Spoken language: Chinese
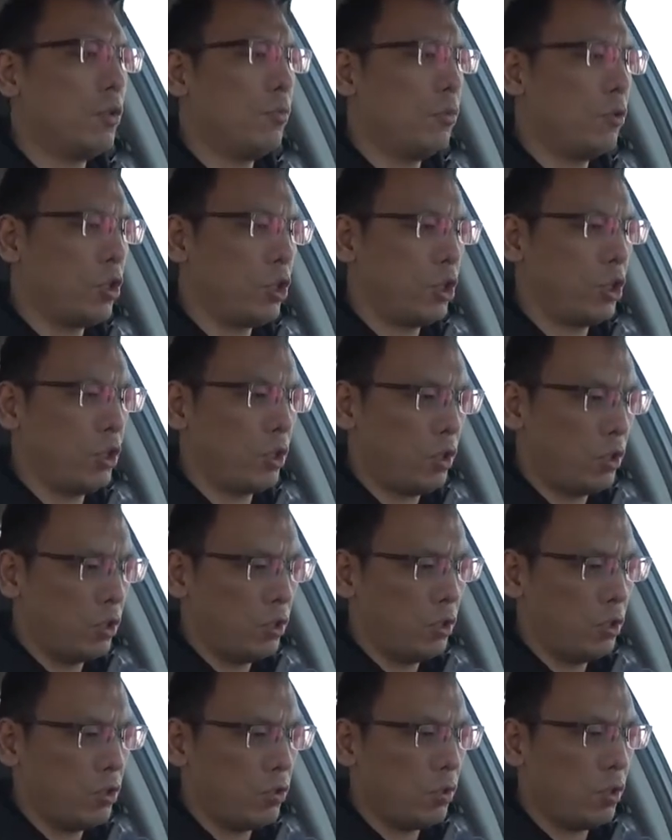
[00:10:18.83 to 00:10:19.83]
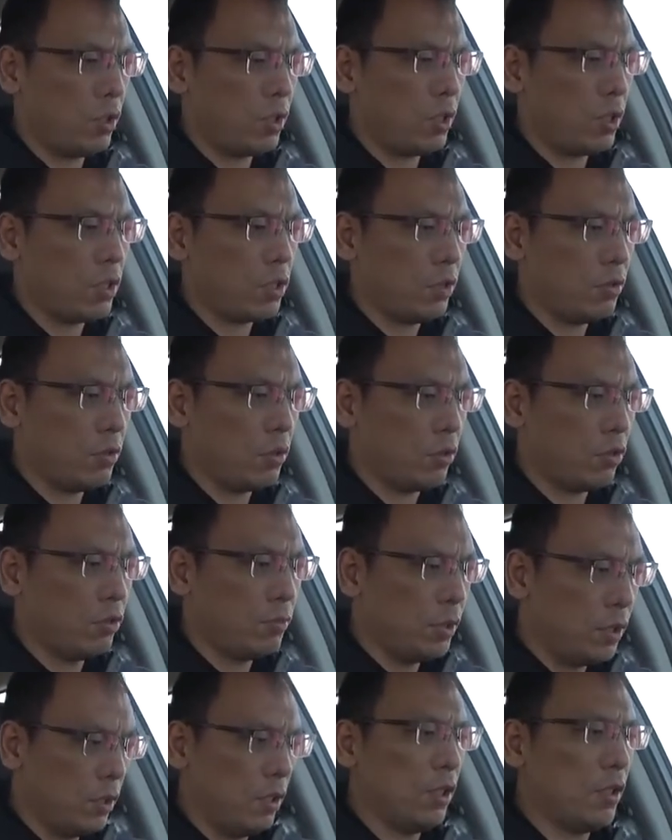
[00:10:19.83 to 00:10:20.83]
模式，左脚刹车，右脚油
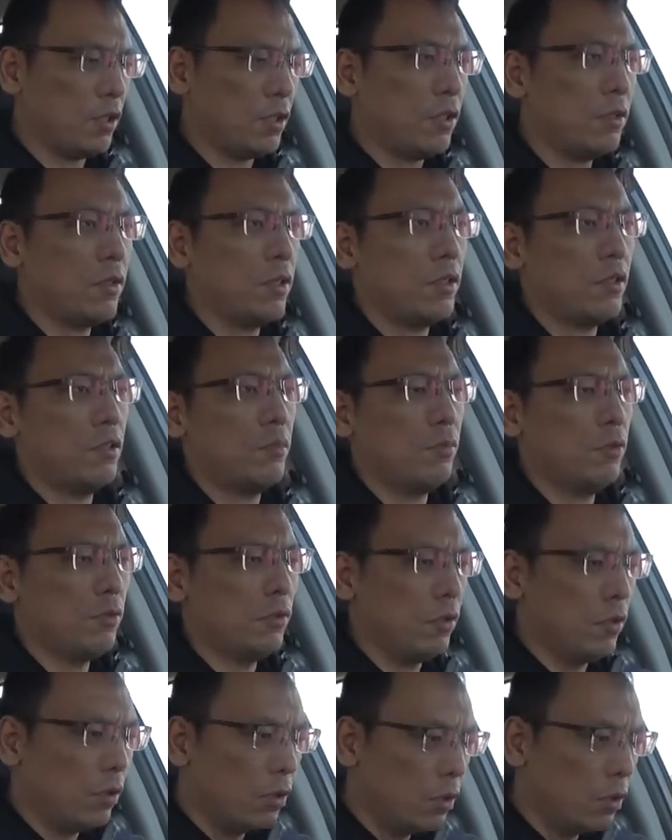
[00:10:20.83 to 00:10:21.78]
门，两千转起步，